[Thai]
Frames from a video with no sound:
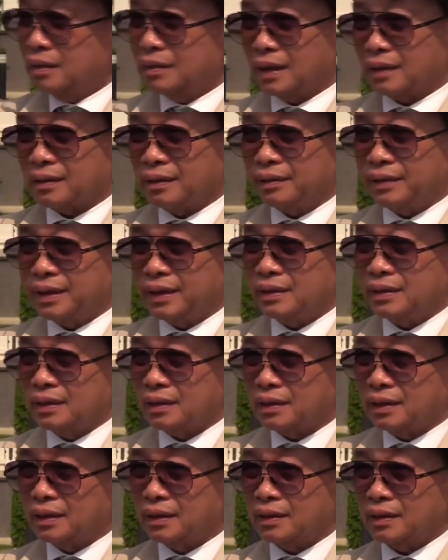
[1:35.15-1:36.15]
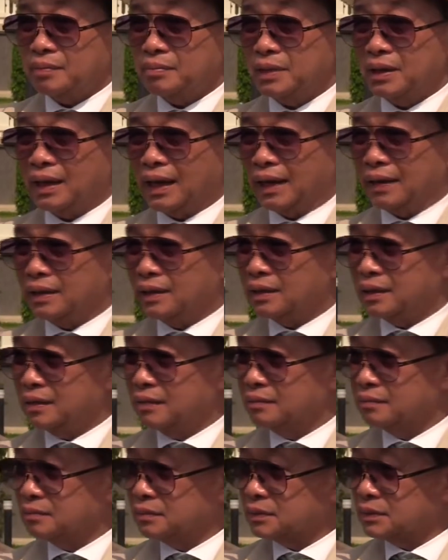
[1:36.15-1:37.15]
อยากจะเรียนอย่างนี้ถ้าเมื่อไหร่ที่
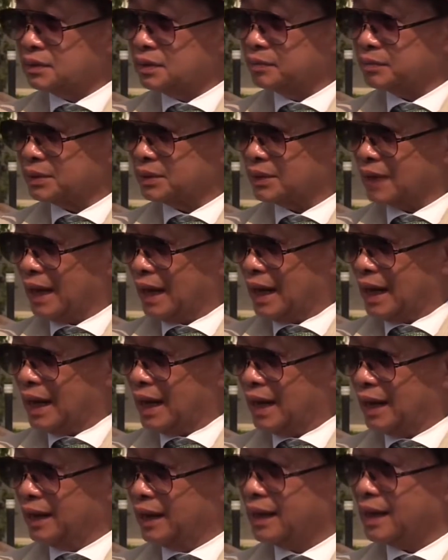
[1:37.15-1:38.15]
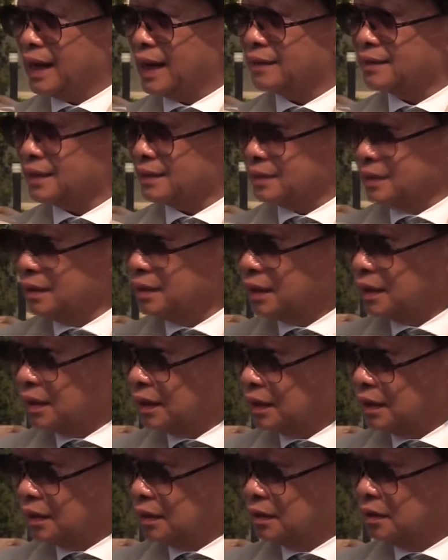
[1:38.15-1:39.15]
ท่านเสื่อมศรัทธาในการตัดสินค
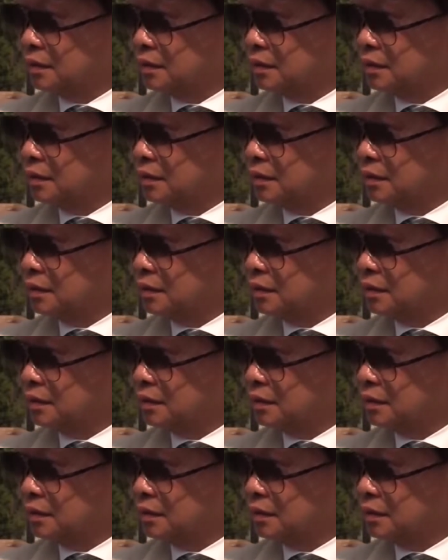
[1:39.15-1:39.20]
ดี